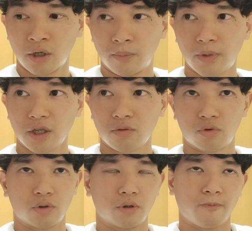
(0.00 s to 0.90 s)
まあで
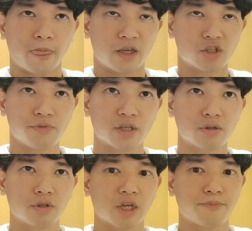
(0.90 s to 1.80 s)
も、泉田
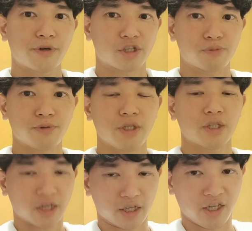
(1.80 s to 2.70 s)
君ってやっぱり
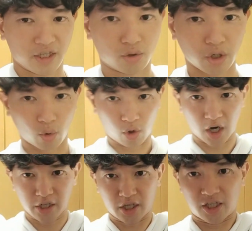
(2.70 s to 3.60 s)
スプリンターですごいこう
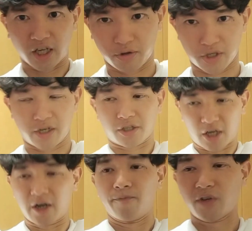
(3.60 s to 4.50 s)
体鍛えてるじゃないです
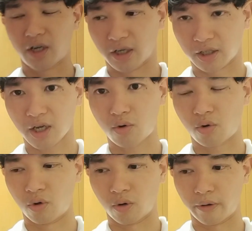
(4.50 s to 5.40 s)
か。だから結
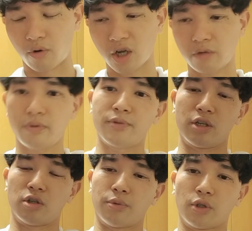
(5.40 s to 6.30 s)
構他のメンバー
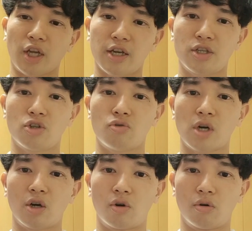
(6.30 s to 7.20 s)
に比べると体重
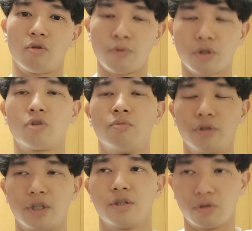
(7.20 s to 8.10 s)
は重いと思う
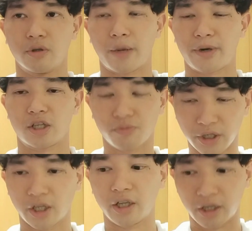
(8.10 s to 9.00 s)
んですよ。やっぱり
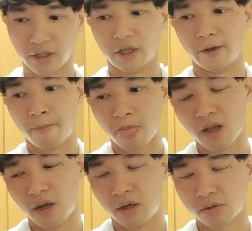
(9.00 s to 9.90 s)
スプリンターなん
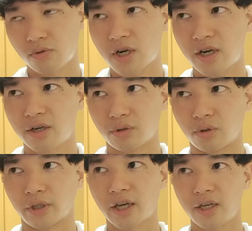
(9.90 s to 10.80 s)
で。そう考える
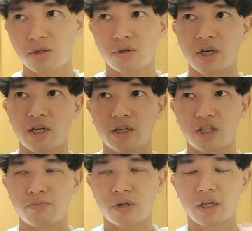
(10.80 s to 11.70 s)
と、体重が、
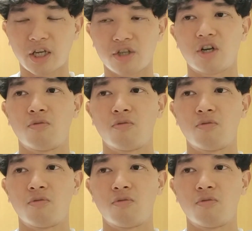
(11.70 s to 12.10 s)
自分が体重が